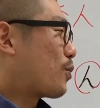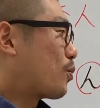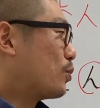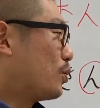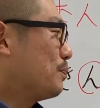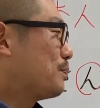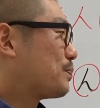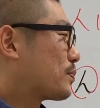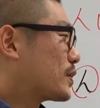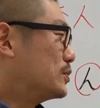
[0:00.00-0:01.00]
ここの「
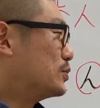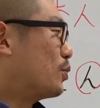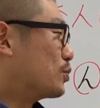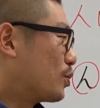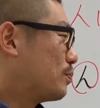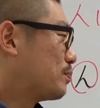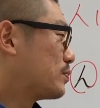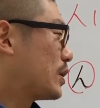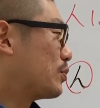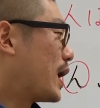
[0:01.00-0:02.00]
う」の
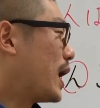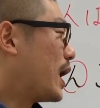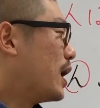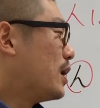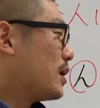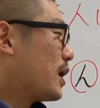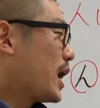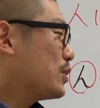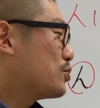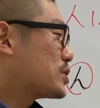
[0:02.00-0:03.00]
音っていうのは
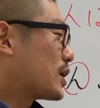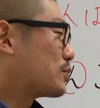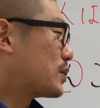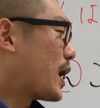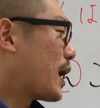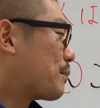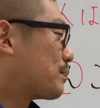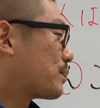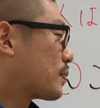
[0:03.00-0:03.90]
N じゃなくて